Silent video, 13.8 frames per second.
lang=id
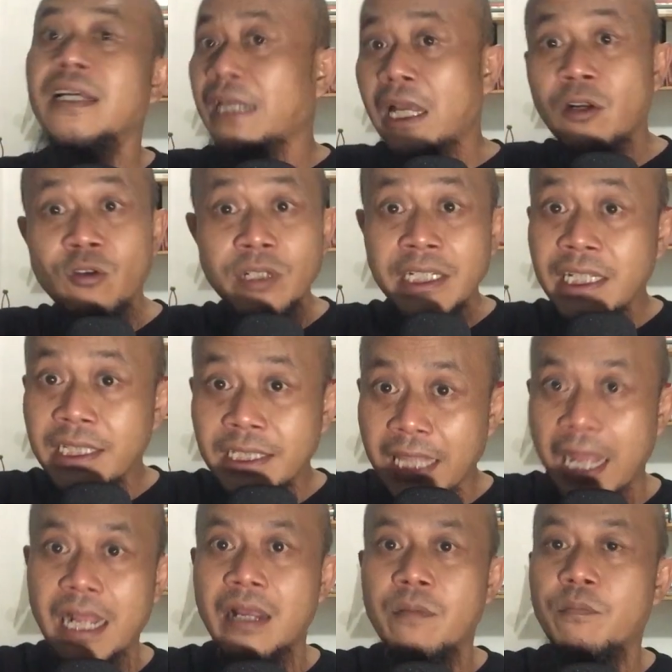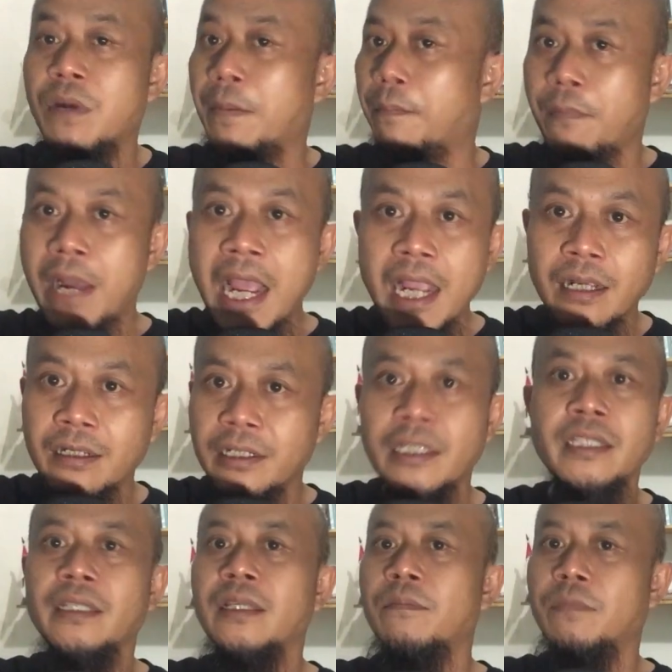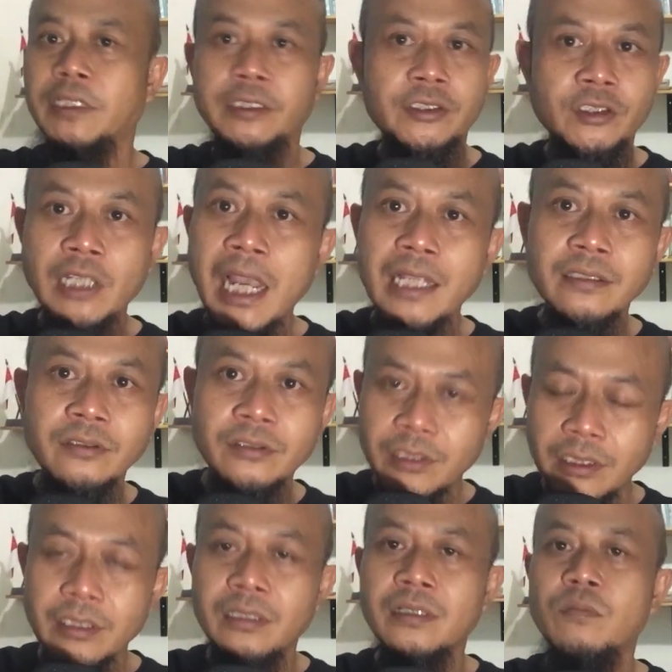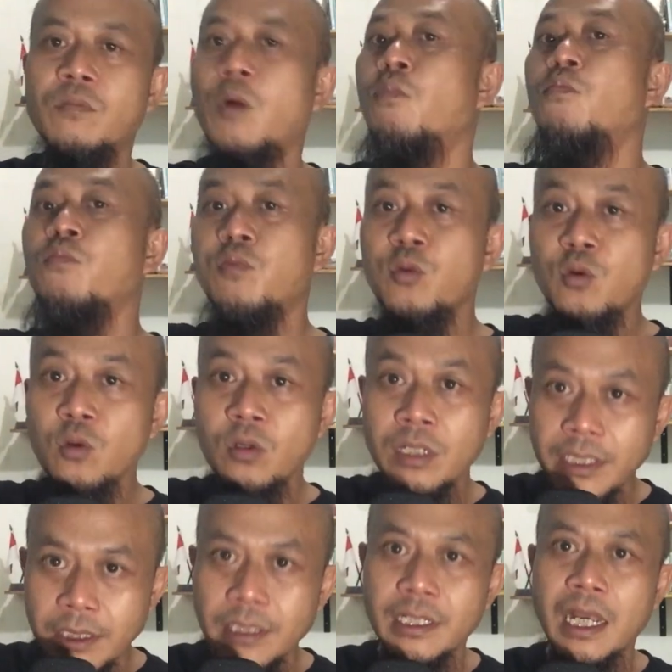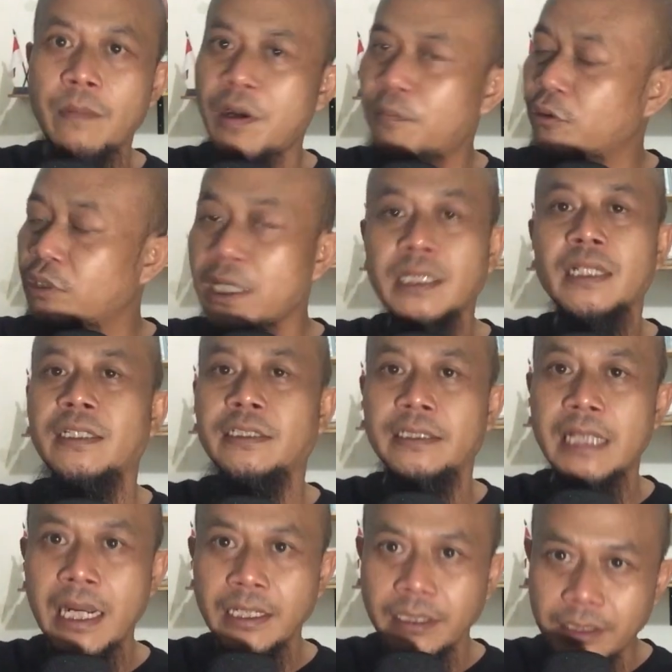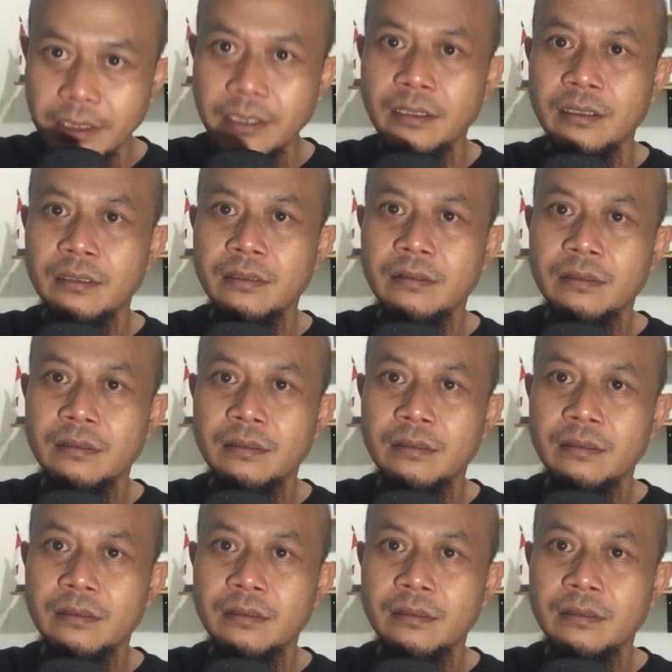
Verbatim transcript: Kalau kita memaki, mencaci, membuli apapun yang terjadi,